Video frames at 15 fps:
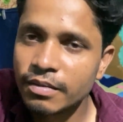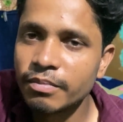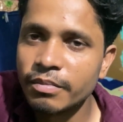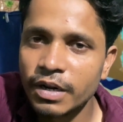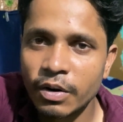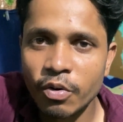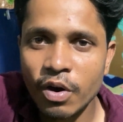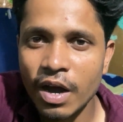
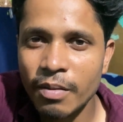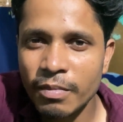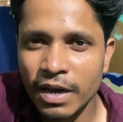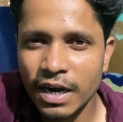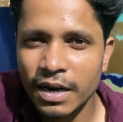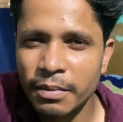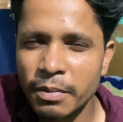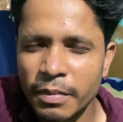मेरा वो काम
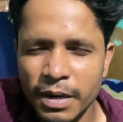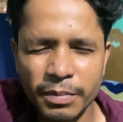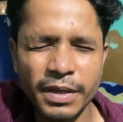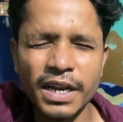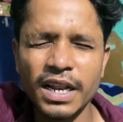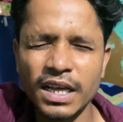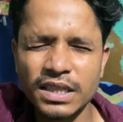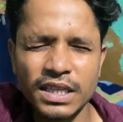करने में मन भी
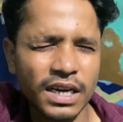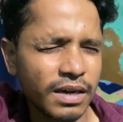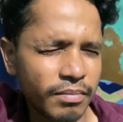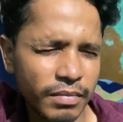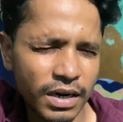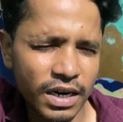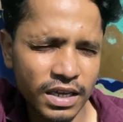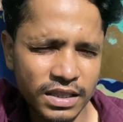नहीं लगता कम
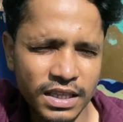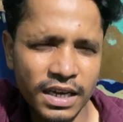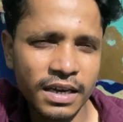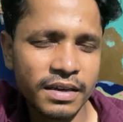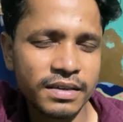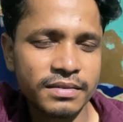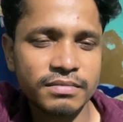मन लगता है